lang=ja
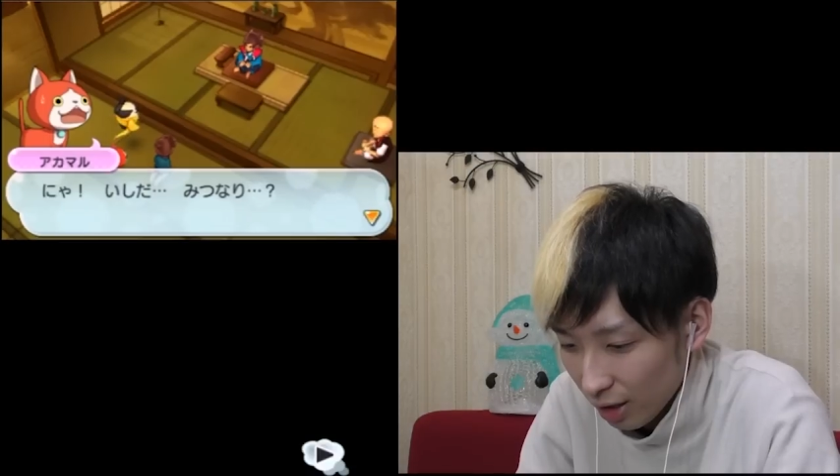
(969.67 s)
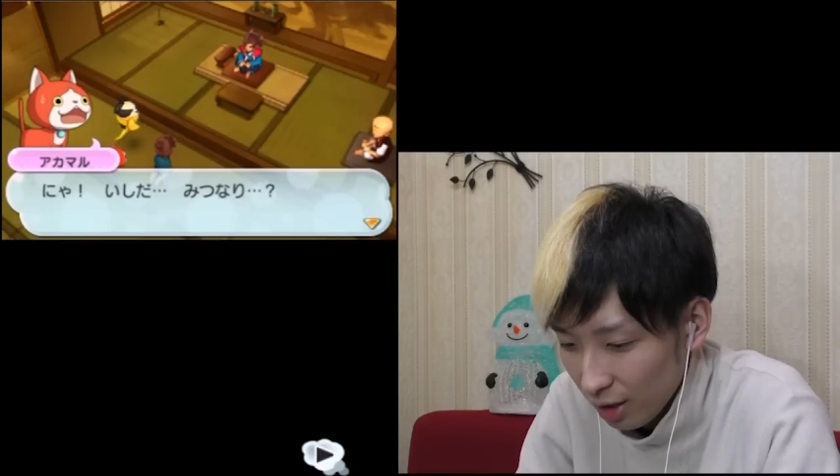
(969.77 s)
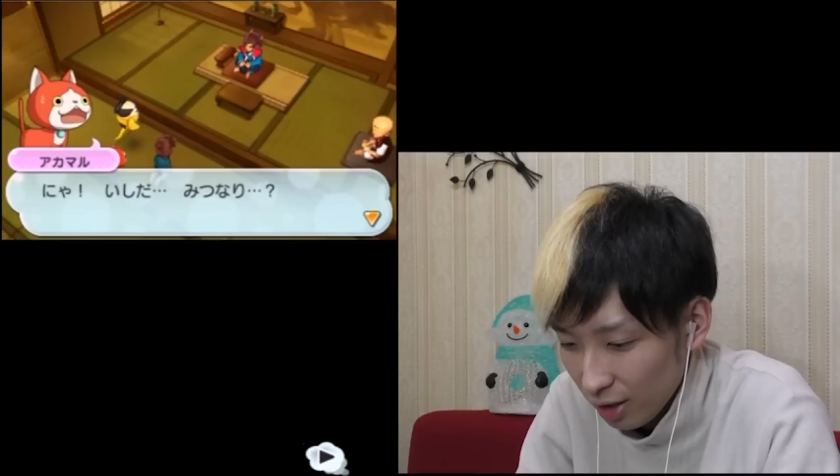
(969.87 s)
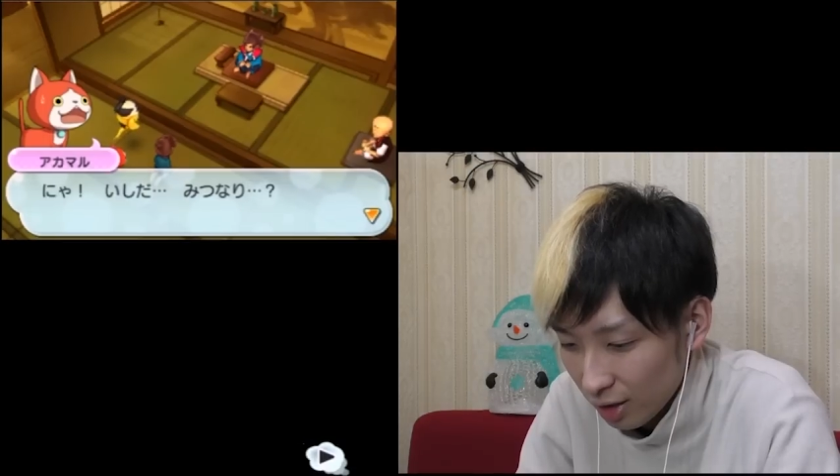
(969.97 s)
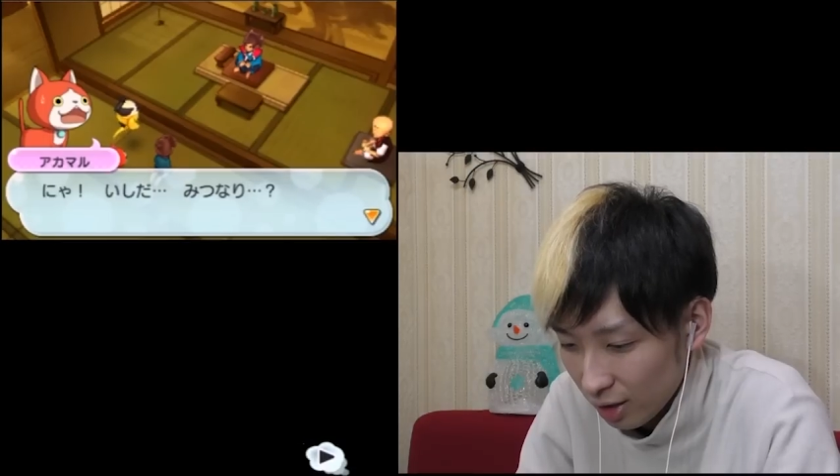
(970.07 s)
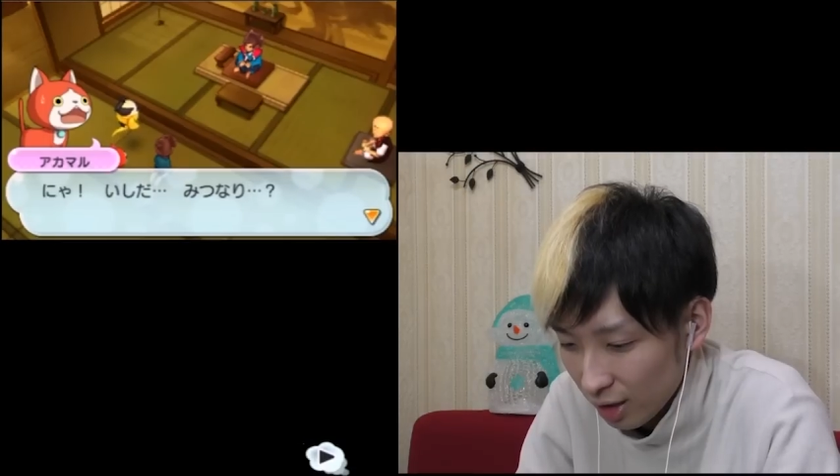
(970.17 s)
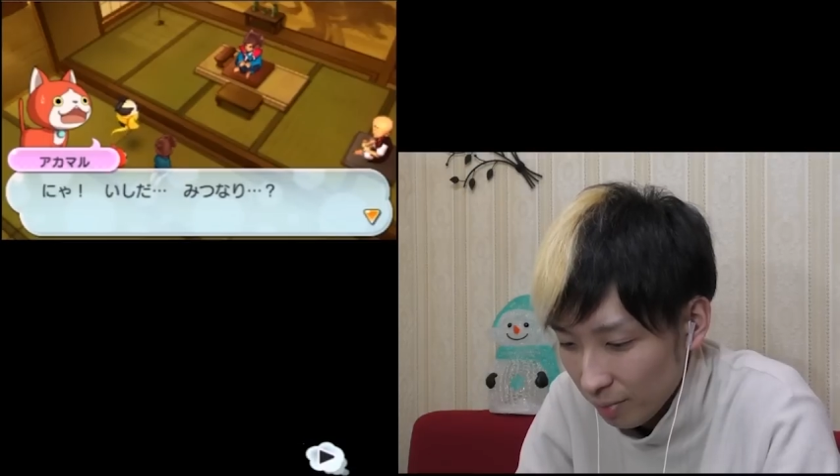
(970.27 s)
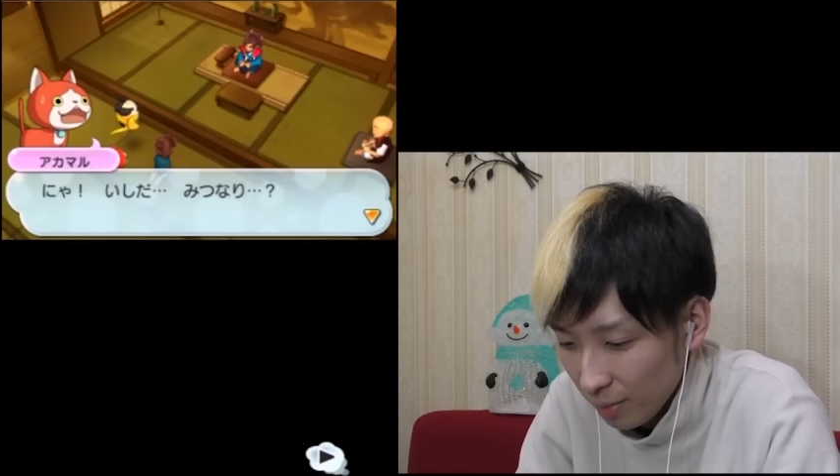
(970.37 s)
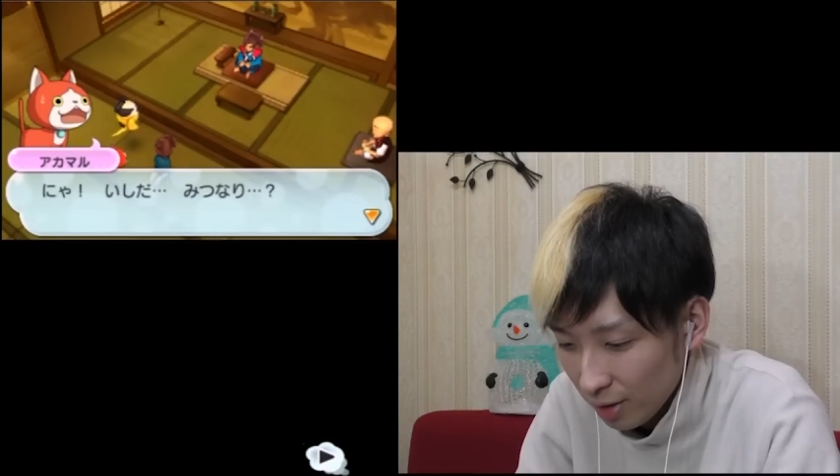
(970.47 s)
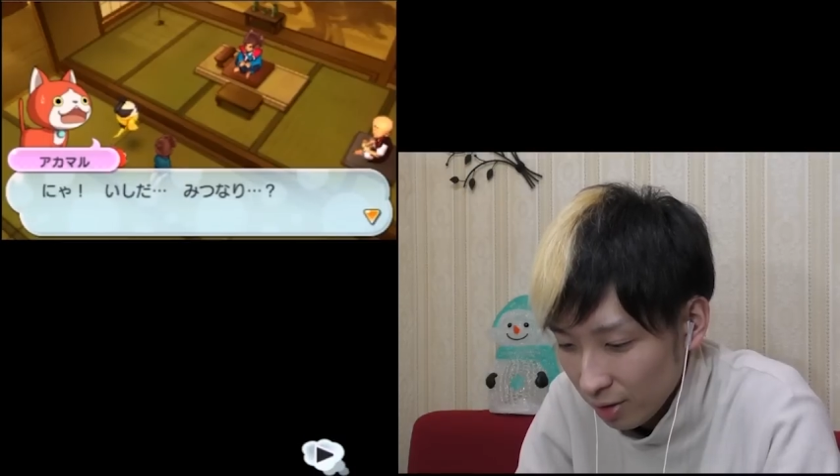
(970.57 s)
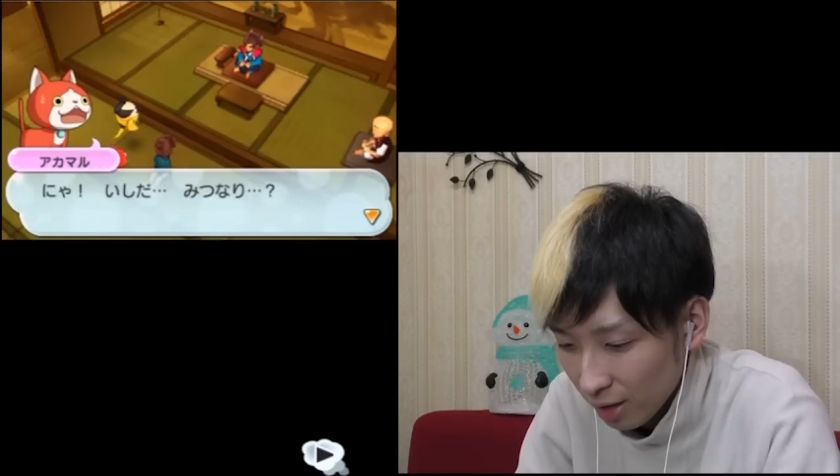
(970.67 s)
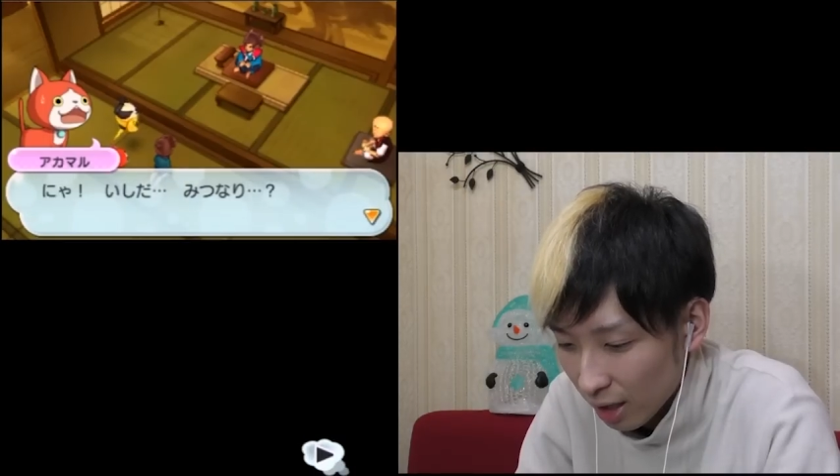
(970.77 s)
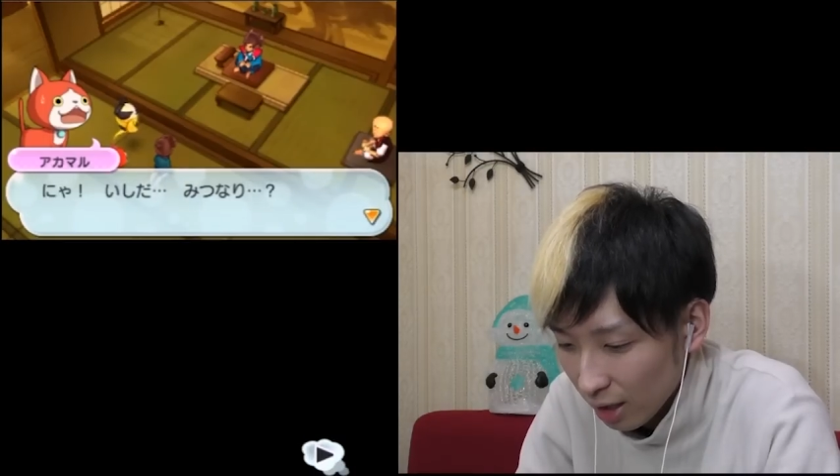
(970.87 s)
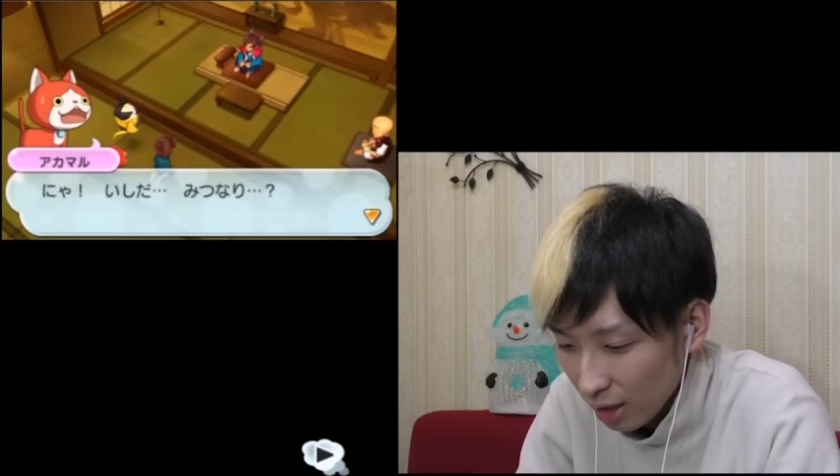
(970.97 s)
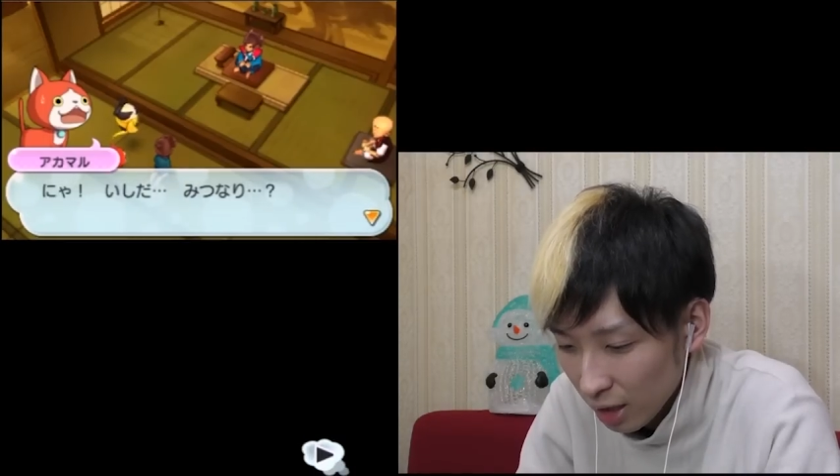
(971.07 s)
石田三
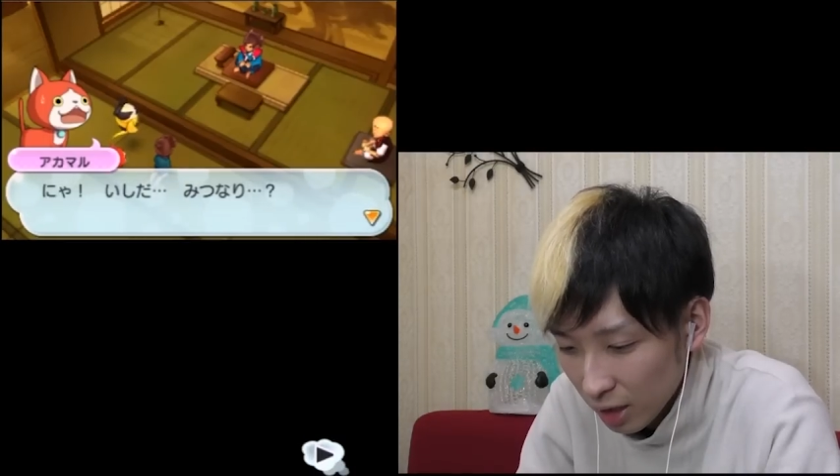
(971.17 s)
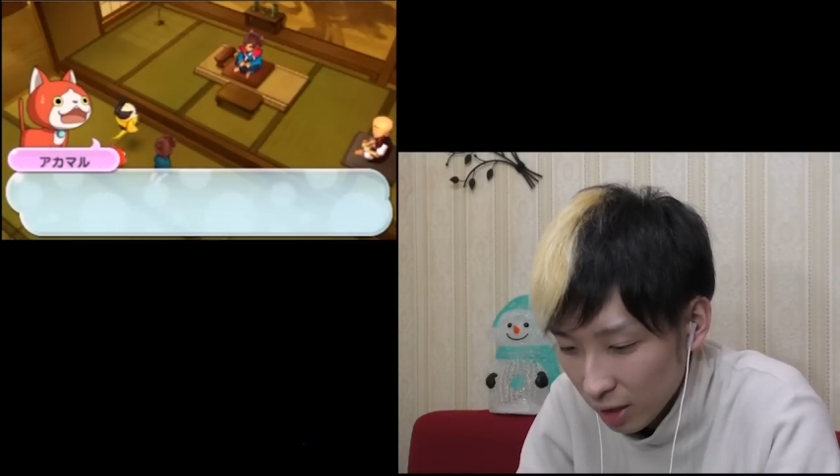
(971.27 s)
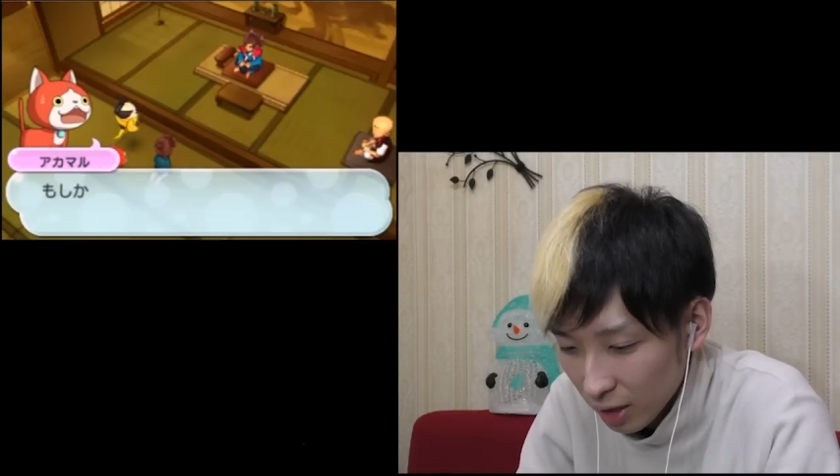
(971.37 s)
成？